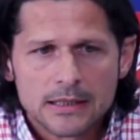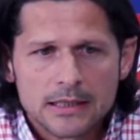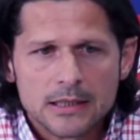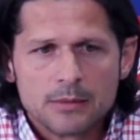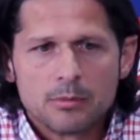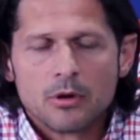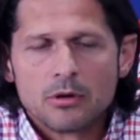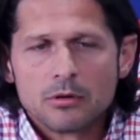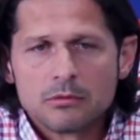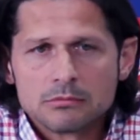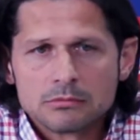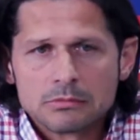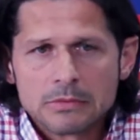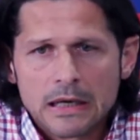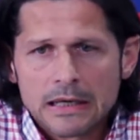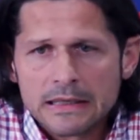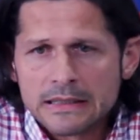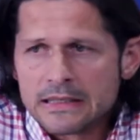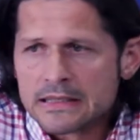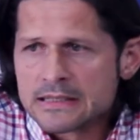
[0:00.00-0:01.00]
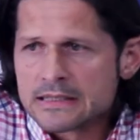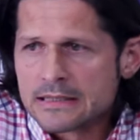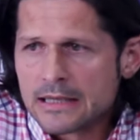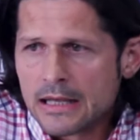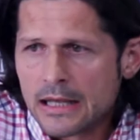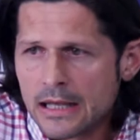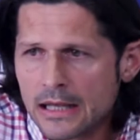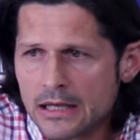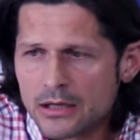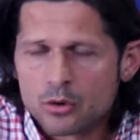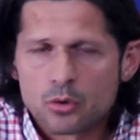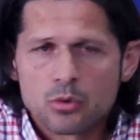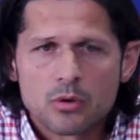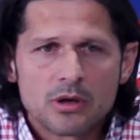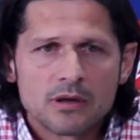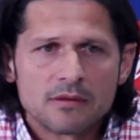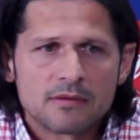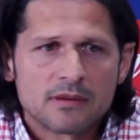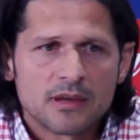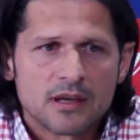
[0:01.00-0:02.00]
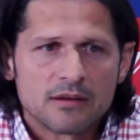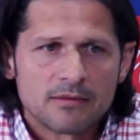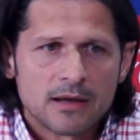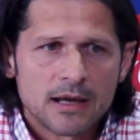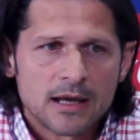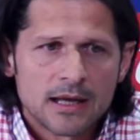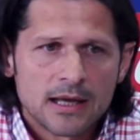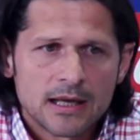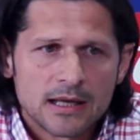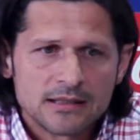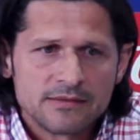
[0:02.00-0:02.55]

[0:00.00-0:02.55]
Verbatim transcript: Y bueno, ahí está el juez que va